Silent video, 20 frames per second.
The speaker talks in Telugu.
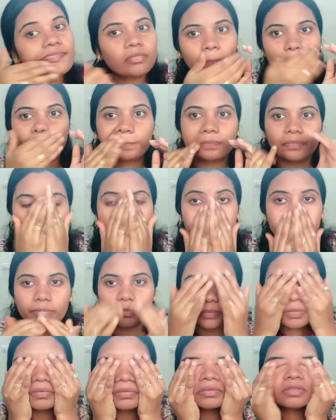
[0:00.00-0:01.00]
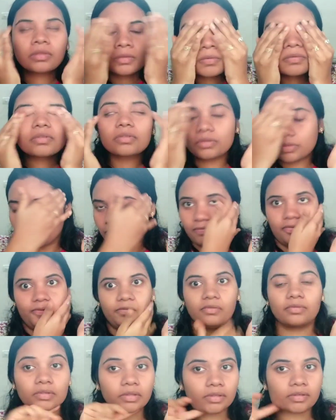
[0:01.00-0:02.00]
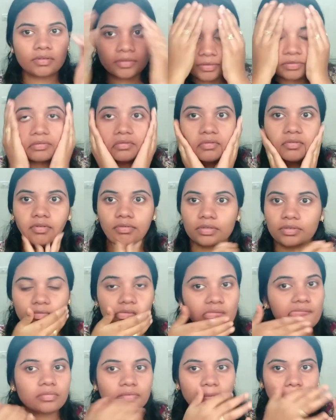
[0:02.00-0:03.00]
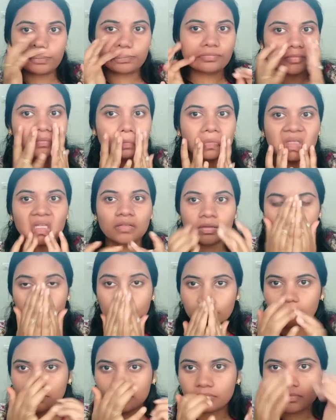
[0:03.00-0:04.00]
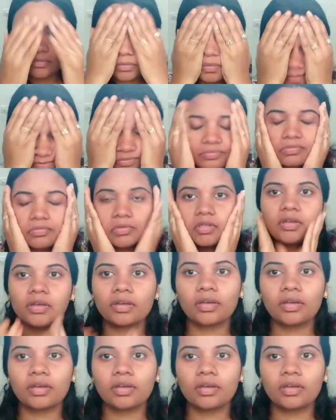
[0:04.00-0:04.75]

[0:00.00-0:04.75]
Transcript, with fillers: అది మీ ఫేస్లో ఆయిల్ని దూరంగా ఉంచుతుంది అండ్ మీ ఫేస్ని రోజంతా ఫ్రెష్గా ఉండేలా చేస్తుంది